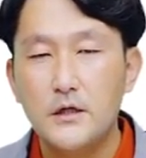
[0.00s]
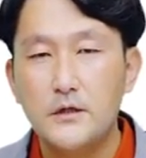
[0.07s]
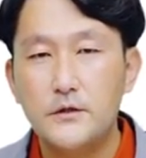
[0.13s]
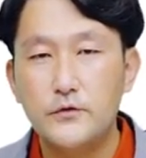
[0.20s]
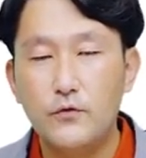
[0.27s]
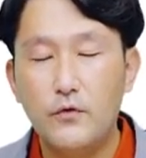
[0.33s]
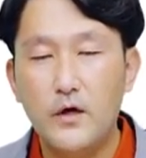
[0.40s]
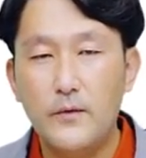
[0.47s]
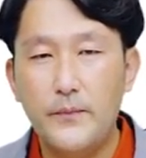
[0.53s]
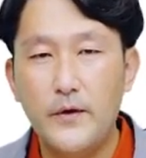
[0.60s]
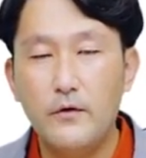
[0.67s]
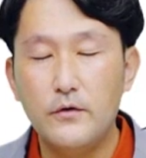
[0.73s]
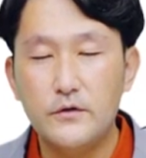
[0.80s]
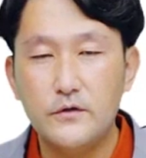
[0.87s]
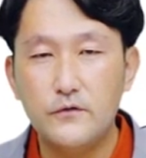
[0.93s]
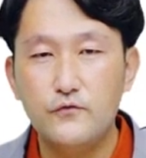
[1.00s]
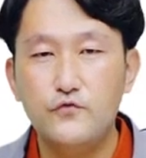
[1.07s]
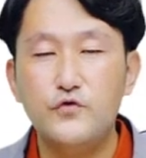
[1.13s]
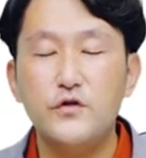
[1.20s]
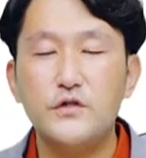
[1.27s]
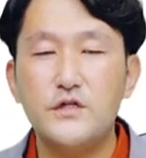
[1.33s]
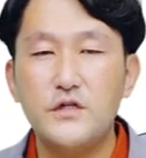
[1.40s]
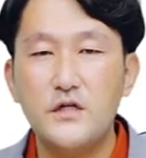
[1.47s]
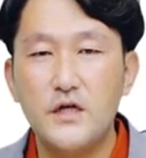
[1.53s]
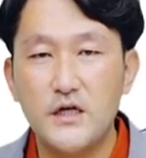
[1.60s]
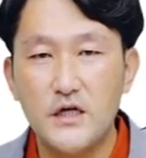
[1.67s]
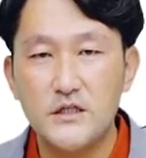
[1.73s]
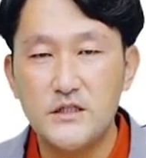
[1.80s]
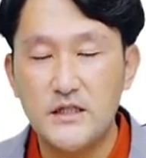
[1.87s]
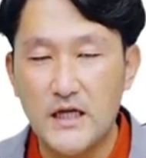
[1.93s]
그동안 배웠던 누적치를
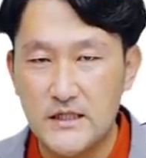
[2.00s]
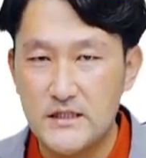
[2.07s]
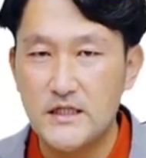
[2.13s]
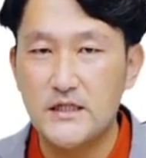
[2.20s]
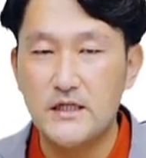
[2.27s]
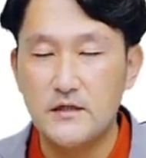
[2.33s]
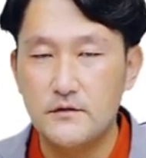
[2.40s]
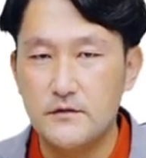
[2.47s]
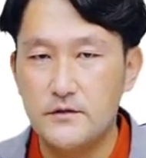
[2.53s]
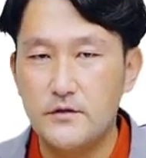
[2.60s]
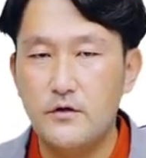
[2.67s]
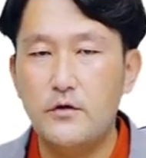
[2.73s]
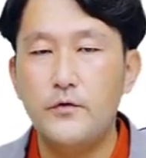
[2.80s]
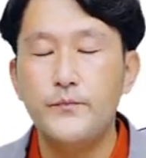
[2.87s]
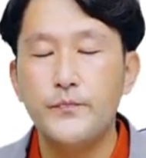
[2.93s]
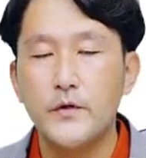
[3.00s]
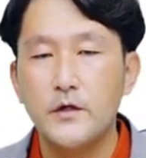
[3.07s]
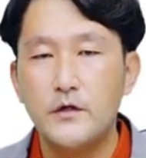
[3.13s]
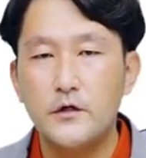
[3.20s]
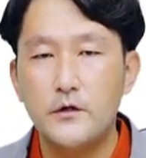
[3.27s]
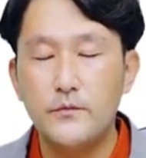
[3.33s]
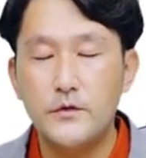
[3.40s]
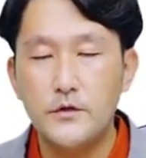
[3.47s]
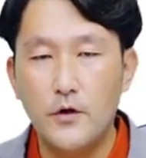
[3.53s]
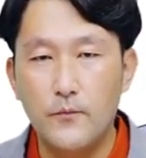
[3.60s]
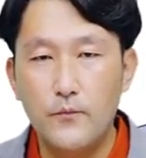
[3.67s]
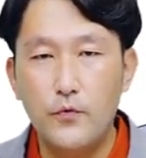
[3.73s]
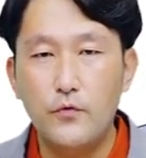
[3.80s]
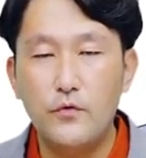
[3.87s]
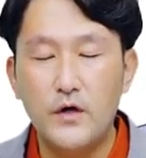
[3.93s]
얘기하진 않잖아요 그죠 그러면
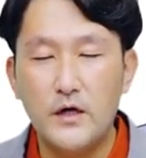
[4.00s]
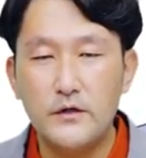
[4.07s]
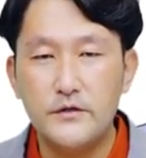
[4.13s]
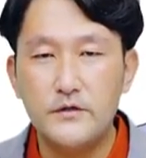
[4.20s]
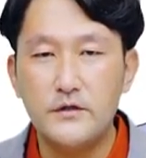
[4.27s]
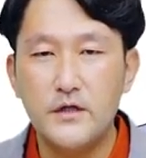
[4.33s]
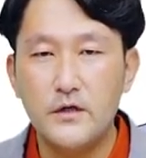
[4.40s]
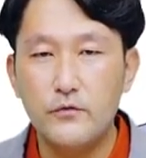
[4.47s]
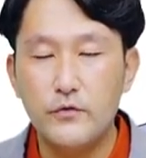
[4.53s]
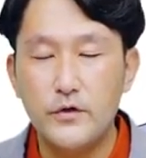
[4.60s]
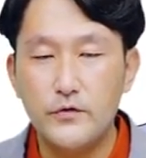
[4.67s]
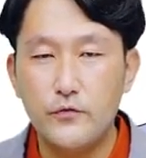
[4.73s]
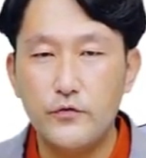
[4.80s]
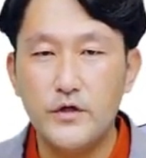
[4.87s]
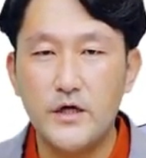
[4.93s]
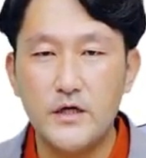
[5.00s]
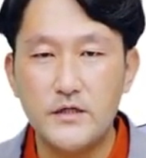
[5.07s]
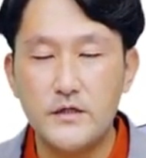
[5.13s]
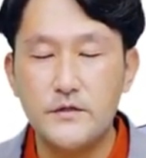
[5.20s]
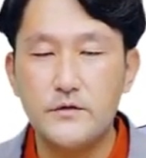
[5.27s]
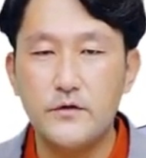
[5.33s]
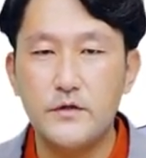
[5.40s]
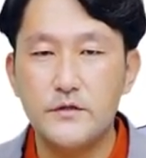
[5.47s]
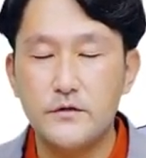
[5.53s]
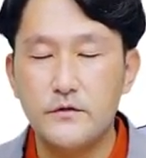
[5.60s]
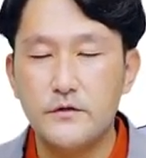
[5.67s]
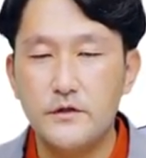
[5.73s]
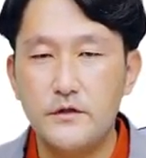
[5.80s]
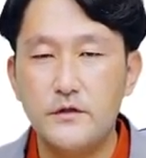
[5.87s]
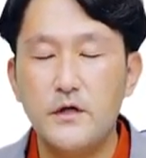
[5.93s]
연봉과 같은 게 우리
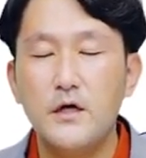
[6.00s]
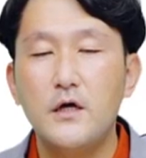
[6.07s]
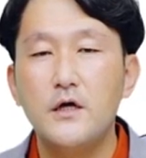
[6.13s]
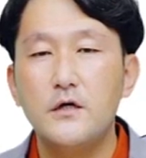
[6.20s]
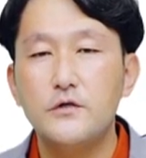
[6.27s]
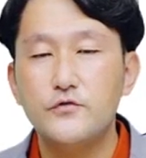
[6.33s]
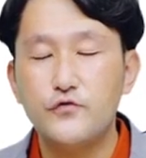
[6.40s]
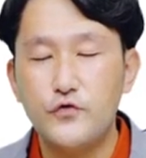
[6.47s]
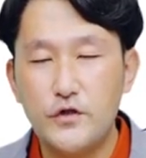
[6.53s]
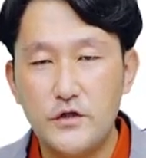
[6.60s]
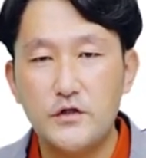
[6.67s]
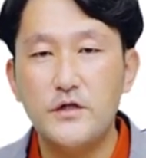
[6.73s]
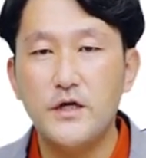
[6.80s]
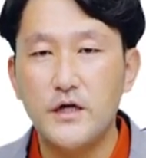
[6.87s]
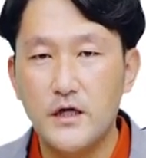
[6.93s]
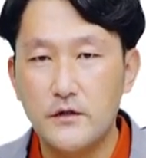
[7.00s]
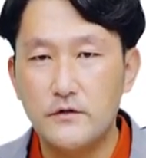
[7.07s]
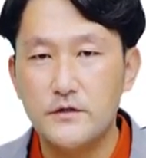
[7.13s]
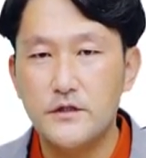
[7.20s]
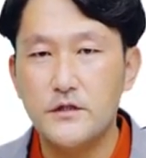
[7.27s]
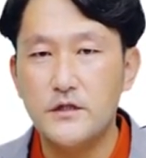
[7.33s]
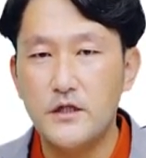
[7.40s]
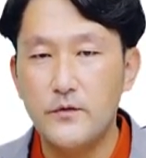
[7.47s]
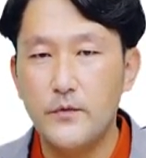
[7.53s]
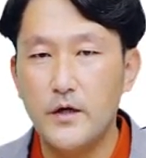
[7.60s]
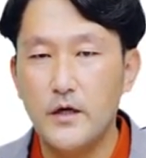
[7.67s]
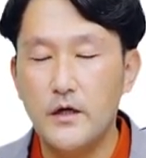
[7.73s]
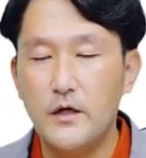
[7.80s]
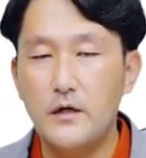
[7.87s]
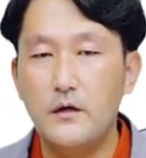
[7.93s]
손익계산서에서는 수익을 얘기하는 것이기
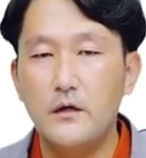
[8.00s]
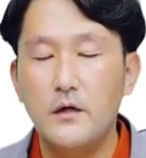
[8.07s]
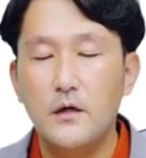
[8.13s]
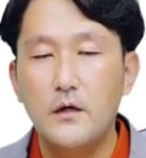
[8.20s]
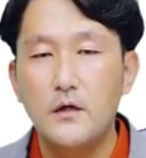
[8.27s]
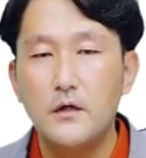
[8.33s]
때문에